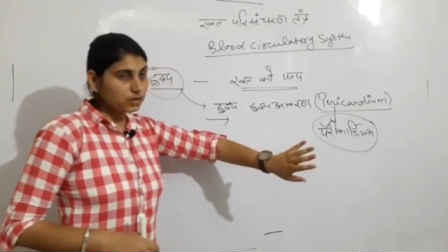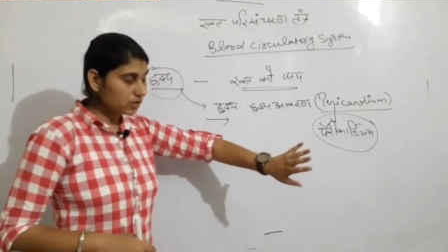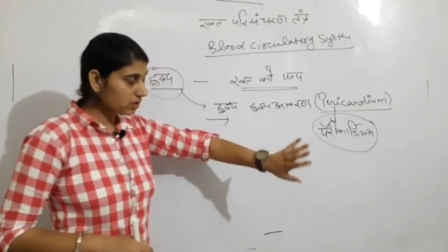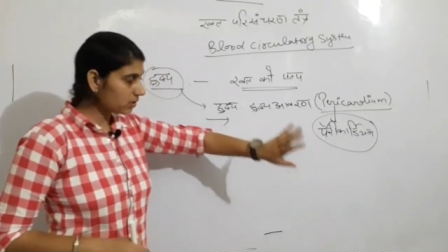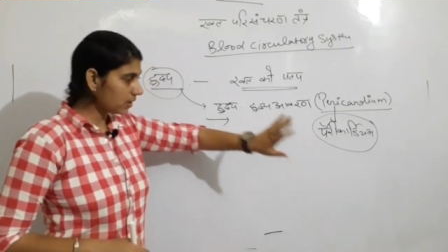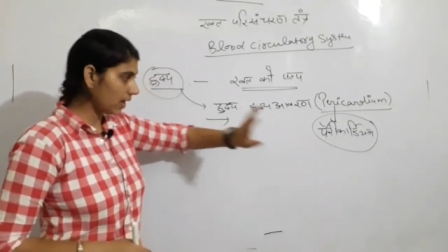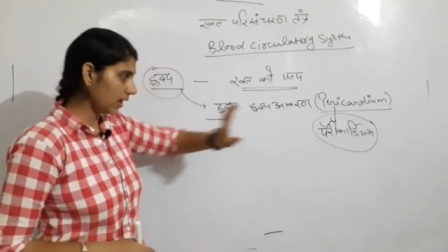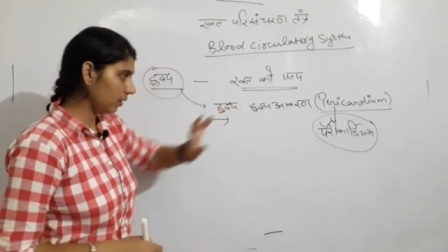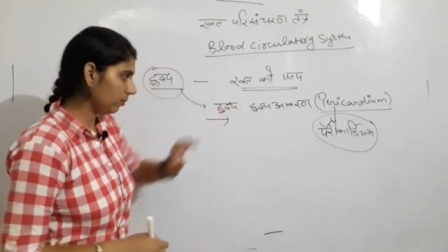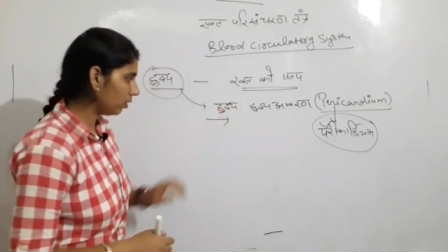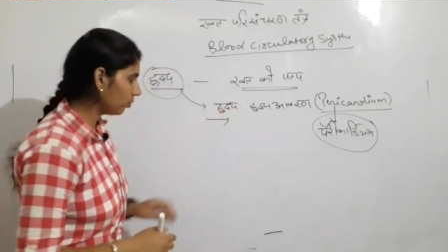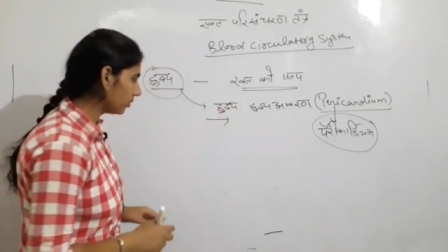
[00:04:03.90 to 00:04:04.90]
जिस
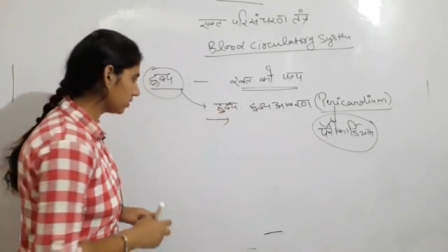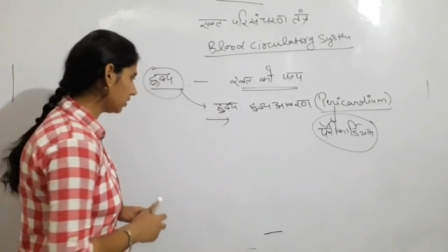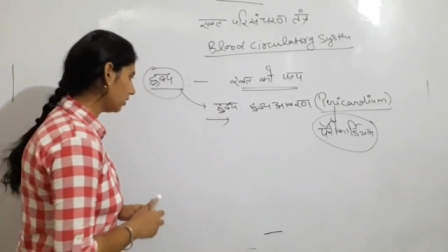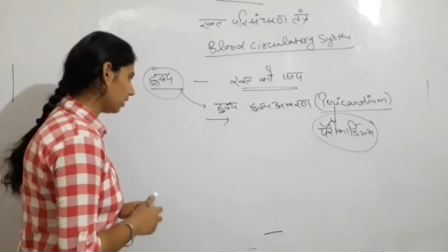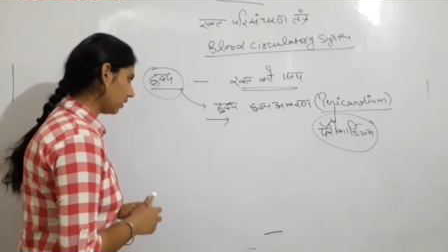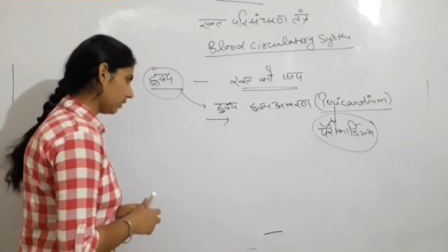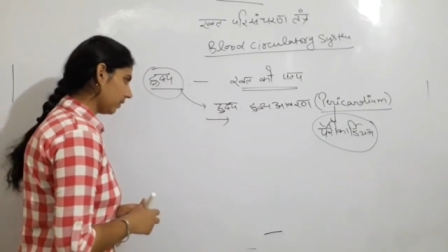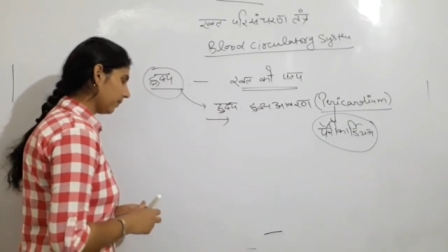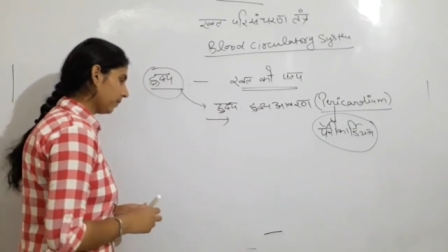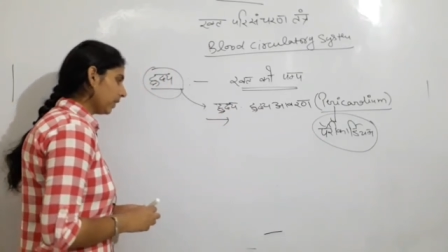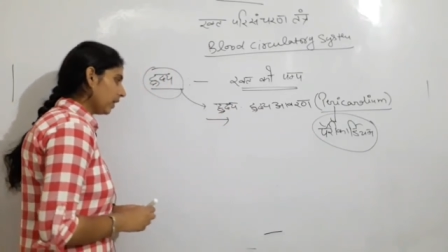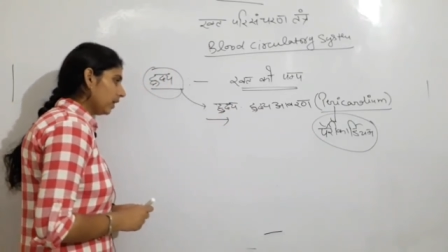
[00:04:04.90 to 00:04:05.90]
थैली में उपस्थित रहता
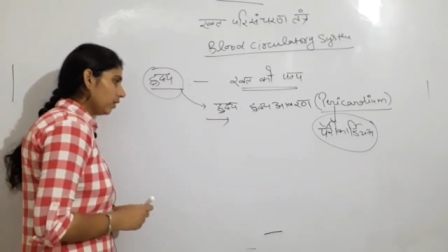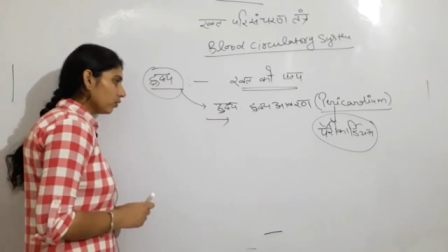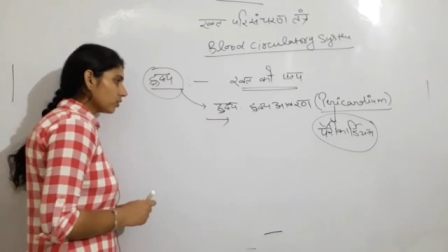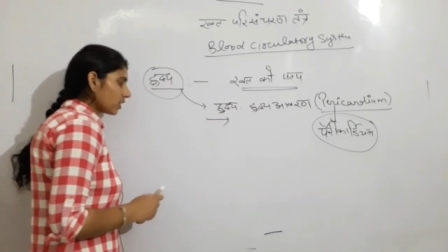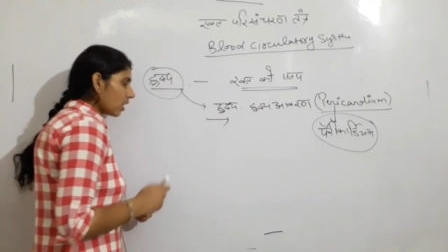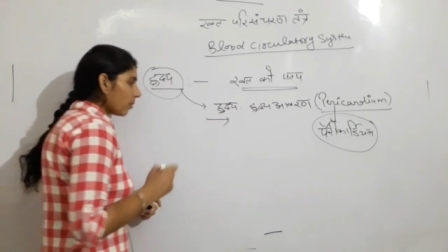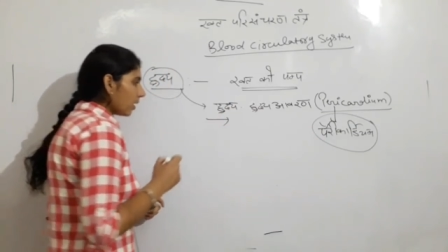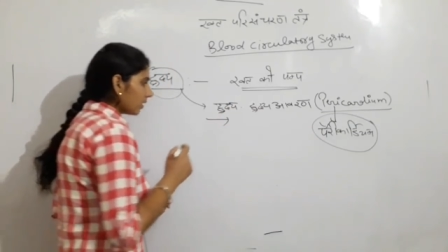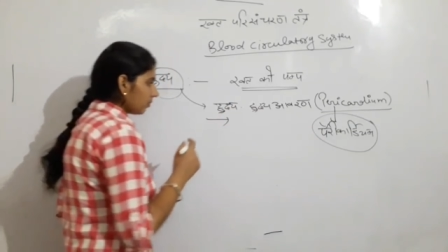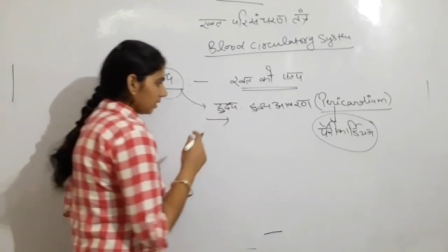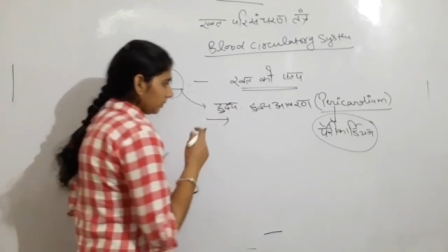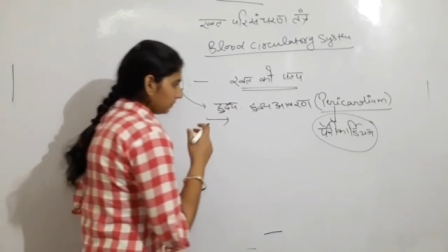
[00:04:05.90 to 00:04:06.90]
है उसके
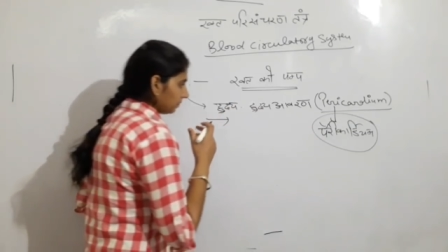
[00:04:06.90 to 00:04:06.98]
बाद में